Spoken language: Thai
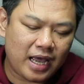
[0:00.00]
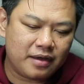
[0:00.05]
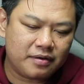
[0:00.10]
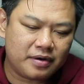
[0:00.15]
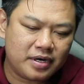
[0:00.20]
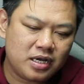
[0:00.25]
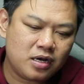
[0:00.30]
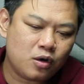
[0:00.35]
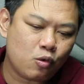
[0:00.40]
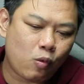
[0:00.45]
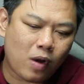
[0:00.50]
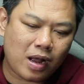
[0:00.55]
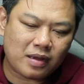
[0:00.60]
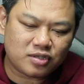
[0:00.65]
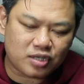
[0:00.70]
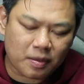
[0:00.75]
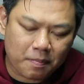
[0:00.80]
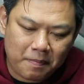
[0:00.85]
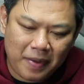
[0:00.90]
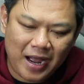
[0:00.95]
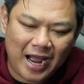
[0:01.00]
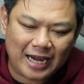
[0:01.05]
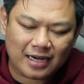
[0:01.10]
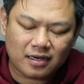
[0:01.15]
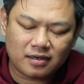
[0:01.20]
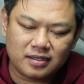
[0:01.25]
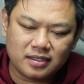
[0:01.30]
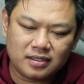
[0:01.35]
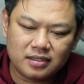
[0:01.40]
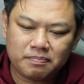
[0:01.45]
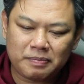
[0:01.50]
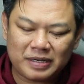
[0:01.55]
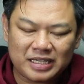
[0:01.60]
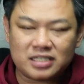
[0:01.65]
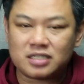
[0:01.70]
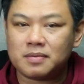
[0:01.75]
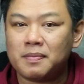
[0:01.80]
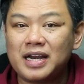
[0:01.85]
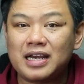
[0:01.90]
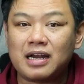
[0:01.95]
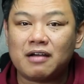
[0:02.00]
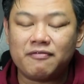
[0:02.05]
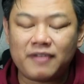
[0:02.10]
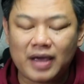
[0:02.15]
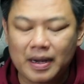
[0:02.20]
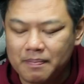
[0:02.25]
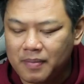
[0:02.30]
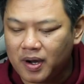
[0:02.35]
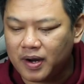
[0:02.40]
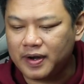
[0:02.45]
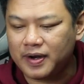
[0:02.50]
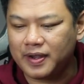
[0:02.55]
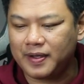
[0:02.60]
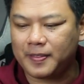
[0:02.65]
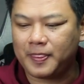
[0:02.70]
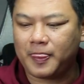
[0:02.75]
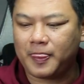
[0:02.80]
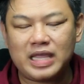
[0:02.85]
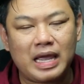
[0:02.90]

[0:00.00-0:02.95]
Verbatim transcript: ไอ้เรื่องความสัมพันธ์หรือปฏิสัมพันธ์กับแฟนบอลเนี่